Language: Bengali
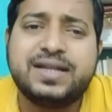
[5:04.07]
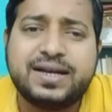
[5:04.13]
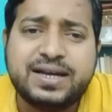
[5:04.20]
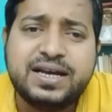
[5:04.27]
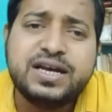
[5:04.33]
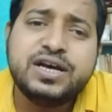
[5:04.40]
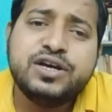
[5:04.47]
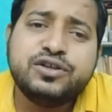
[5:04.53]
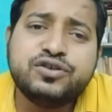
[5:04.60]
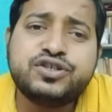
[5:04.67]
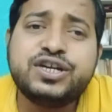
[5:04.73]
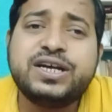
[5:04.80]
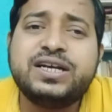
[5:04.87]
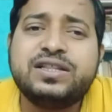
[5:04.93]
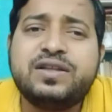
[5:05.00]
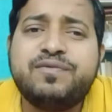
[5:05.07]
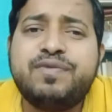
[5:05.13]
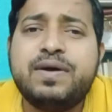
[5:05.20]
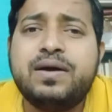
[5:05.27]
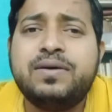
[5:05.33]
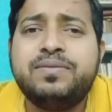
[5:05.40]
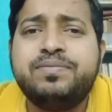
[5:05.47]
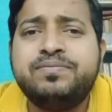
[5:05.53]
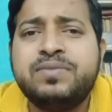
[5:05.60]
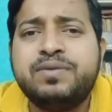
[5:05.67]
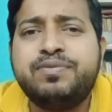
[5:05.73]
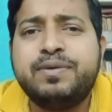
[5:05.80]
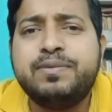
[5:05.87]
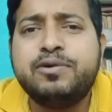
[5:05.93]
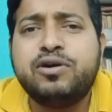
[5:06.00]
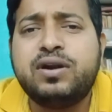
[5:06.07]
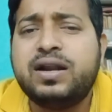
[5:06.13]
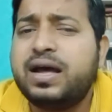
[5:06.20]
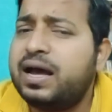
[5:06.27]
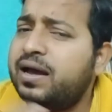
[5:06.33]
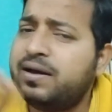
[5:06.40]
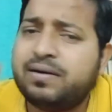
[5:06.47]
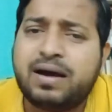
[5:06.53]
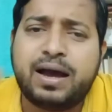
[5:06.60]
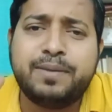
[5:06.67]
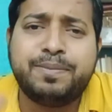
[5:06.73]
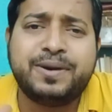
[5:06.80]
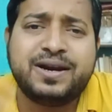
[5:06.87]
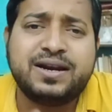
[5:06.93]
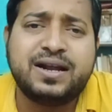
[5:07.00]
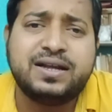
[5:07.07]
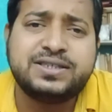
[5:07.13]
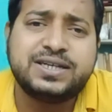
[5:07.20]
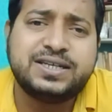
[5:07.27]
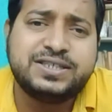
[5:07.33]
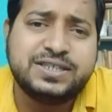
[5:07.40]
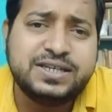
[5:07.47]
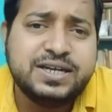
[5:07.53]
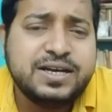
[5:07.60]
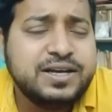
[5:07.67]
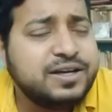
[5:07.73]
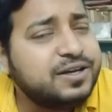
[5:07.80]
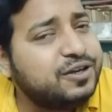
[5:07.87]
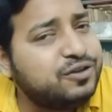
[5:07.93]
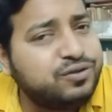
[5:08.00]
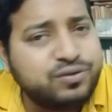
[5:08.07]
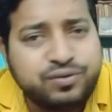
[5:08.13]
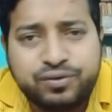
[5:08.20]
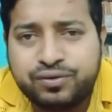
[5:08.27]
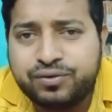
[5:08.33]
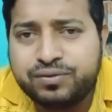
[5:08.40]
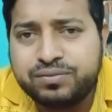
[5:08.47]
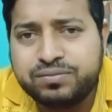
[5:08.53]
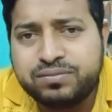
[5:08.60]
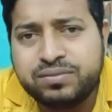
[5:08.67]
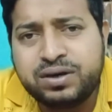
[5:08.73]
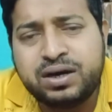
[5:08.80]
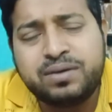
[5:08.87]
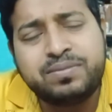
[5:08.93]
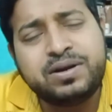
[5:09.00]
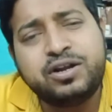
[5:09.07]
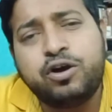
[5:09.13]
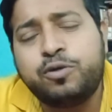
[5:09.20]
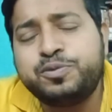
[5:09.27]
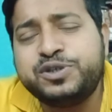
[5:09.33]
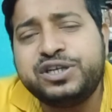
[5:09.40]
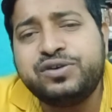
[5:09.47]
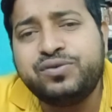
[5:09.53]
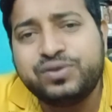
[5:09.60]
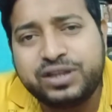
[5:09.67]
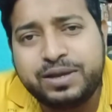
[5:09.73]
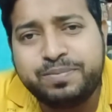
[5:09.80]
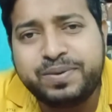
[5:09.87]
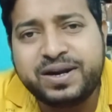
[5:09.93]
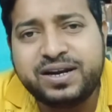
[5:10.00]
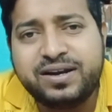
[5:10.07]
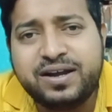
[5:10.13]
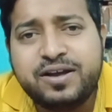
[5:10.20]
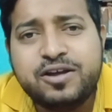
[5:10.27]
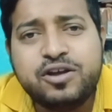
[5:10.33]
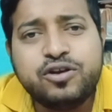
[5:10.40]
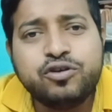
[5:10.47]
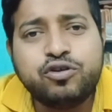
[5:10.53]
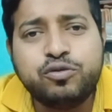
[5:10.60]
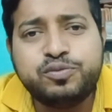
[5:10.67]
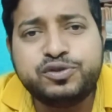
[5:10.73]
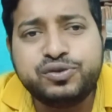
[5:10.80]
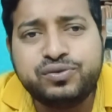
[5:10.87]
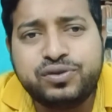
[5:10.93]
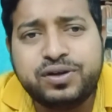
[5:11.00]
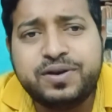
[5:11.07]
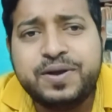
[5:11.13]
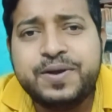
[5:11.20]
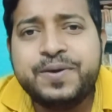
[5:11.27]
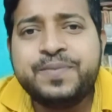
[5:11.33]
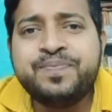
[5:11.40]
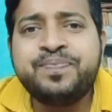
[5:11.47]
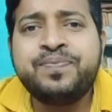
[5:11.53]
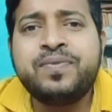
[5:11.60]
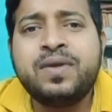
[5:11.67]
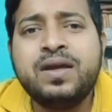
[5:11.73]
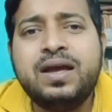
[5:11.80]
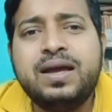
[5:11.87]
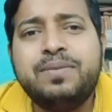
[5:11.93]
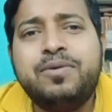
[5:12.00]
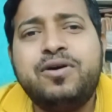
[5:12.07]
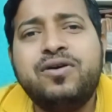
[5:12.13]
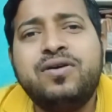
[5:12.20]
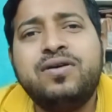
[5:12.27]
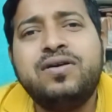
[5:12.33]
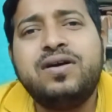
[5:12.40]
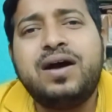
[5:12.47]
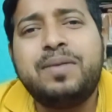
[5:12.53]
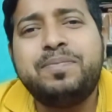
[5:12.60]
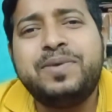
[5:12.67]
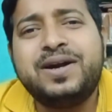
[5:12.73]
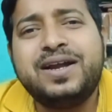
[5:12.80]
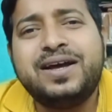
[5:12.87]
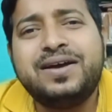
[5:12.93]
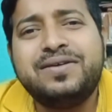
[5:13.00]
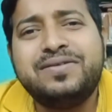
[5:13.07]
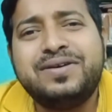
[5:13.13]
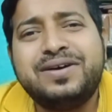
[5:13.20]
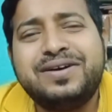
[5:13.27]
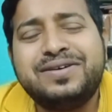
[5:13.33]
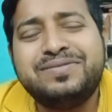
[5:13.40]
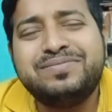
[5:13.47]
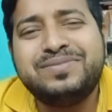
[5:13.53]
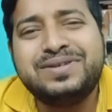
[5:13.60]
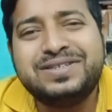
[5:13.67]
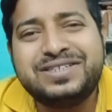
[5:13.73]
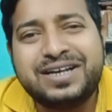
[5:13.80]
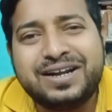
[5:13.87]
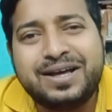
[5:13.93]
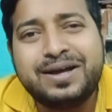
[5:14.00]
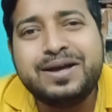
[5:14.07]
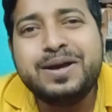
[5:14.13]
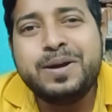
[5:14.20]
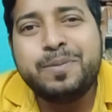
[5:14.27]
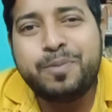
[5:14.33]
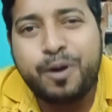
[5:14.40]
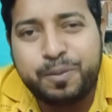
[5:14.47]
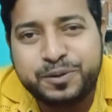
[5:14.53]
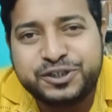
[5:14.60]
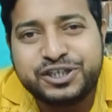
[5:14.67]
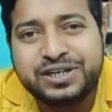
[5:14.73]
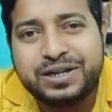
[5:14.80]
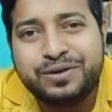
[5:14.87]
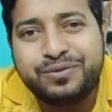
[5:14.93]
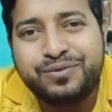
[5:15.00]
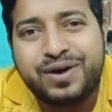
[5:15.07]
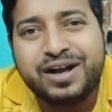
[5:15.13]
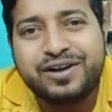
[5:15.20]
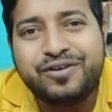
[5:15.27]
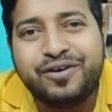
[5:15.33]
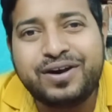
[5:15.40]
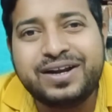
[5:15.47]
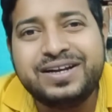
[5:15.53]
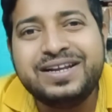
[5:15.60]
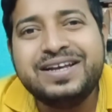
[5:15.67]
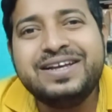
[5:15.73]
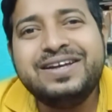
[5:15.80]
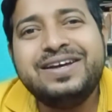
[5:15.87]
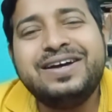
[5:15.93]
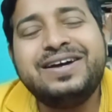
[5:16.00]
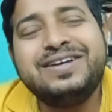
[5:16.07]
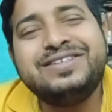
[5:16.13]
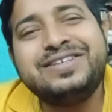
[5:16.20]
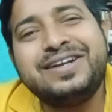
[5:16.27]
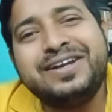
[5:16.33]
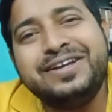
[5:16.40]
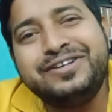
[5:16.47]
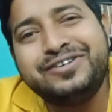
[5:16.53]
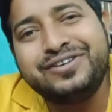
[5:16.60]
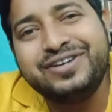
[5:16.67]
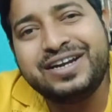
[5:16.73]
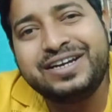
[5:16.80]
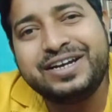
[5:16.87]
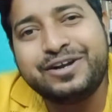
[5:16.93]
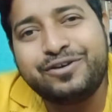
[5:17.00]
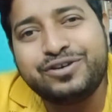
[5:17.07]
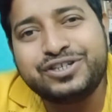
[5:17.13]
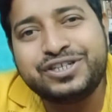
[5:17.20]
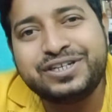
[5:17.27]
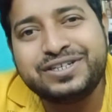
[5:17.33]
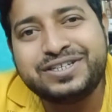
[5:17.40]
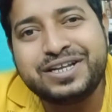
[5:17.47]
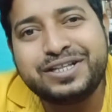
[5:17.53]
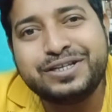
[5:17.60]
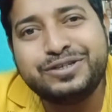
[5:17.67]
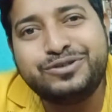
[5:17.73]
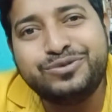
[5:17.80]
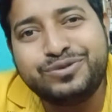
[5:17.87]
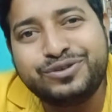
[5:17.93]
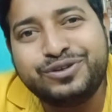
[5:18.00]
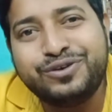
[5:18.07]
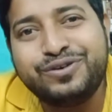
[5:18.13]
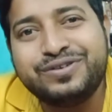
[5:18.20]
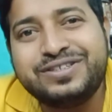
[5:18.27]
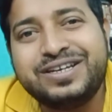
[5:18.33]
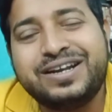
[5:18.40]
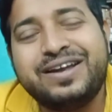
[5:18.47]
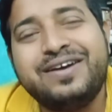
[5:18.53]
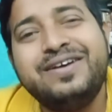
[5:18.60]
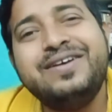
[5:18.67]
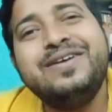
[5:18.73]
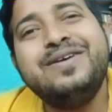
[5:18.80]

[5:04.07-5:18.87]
থাকে তো সেক্ষেত্রে ফেভিকল হাইপারের কাছাকাছি কিন্তু কোনো মানে অপশন হতেই পারে না খুব সুন্দর এবং আপনারা যারা প্রফেশনাল ওয়ার্ক করেন যারা ইন্টেরিয়ার ডেকোরেশনের সাথে যুক্ত যারা